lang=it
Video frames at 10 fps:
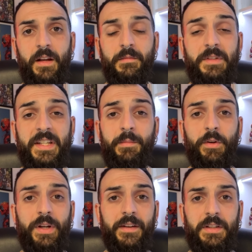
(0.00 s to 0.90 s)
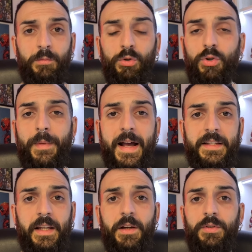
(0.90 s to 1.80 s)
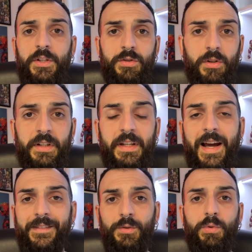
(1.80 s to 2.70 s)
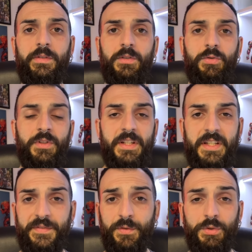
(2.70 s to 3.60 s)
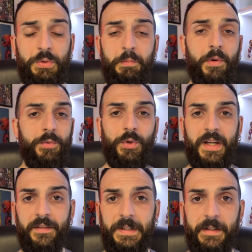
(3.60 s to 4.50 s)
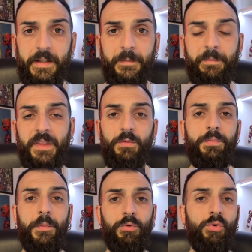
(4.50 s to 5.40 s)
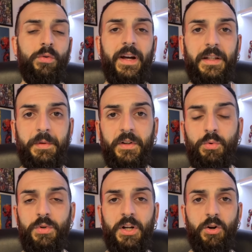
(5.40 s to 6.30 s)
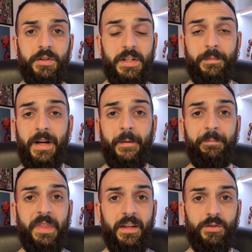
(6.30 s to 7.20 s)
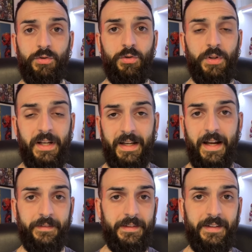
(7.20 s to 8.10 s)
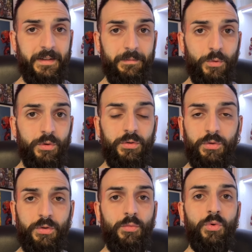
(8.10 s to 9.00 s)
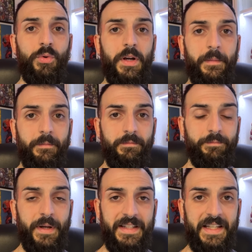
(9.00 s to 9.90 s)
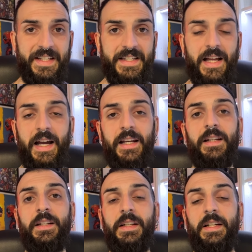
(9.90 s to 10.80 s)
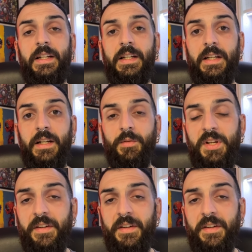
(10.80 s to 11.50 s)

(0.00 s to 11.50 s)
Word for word: Mi sembrano carte molto basiche con i soliti artwork, con degli sfondi un po' più carini, un po' più curate per alcune cose, ma sono delle carte molto comunque panini style. Quindi